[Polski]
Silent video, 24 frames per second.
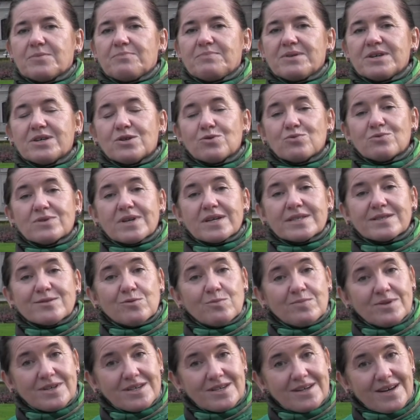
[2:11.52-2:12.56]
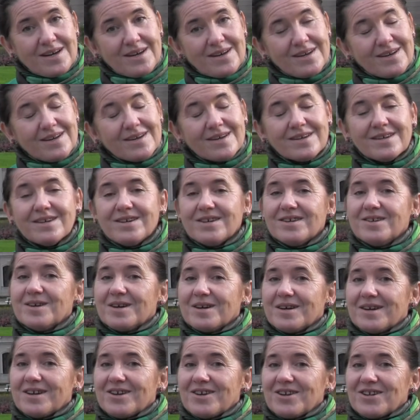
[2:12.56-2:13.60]
Bieruta z Dublina i
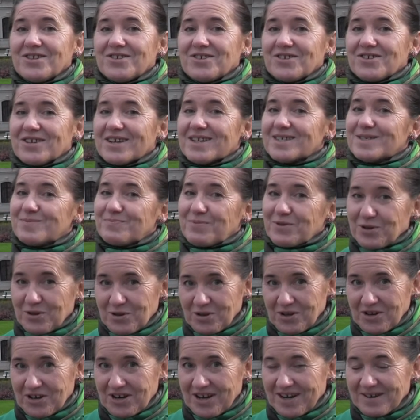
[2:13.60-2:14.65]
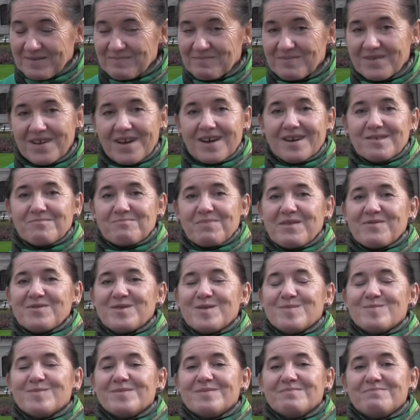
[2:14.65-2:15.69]
Lenina z Poronina.
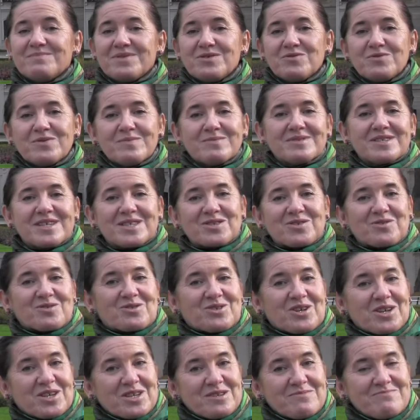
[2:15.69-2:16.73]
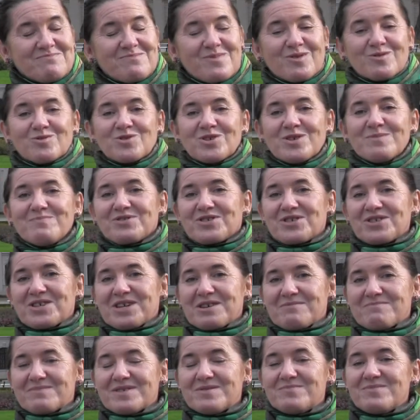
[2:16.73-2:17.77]
Pewnym miłym zaskoczeniem, może
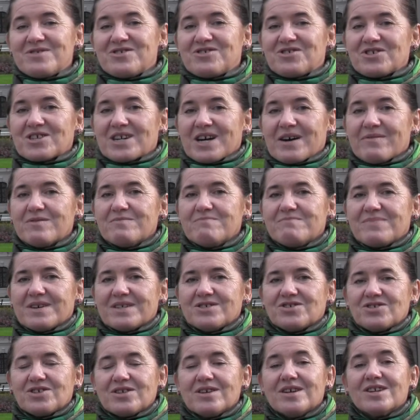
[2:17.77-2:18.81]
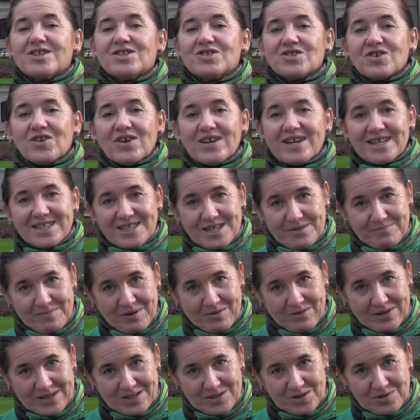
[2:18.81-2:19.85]
przyjemnym i ciekawym będzie toaleta
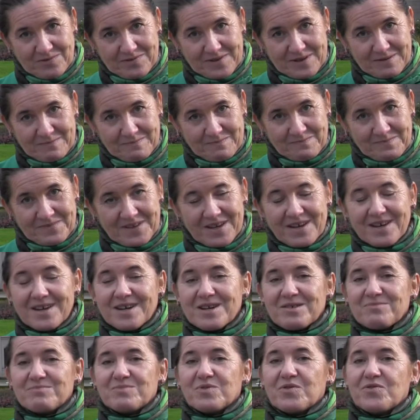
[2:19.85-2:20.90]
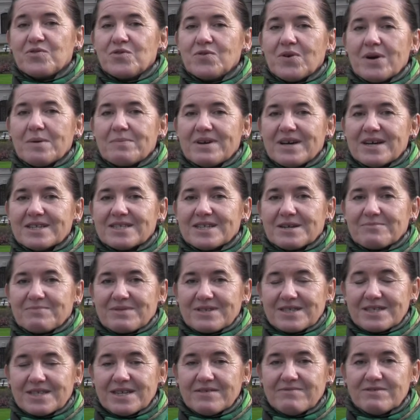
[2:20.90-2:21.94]
pałacowa. Mówiła Beata
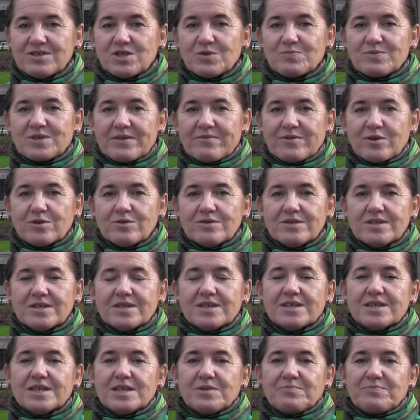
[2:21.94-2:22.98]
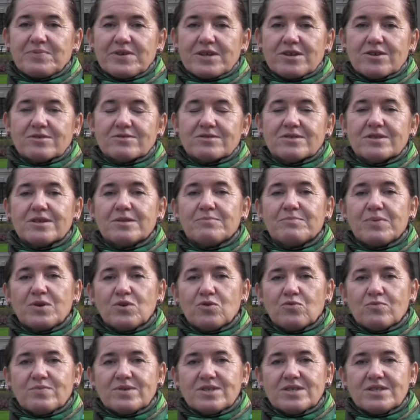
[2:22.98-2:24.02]
Petkiewicz, przewodnik i pilot po
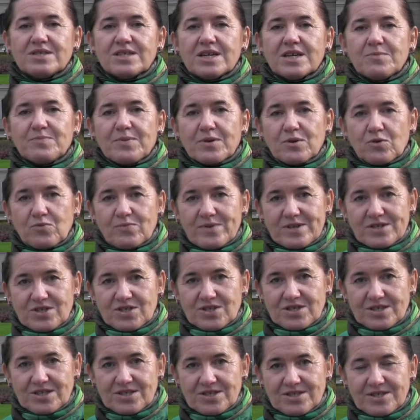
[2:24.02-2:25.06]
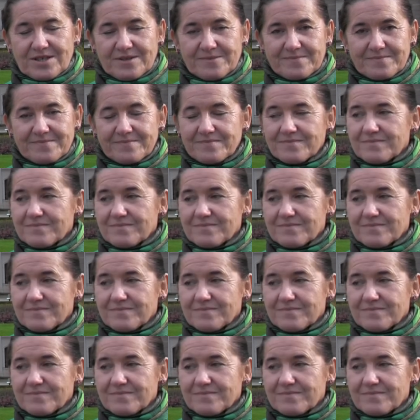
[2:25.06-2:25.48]
Lublinie i po Lubelszczyźnie.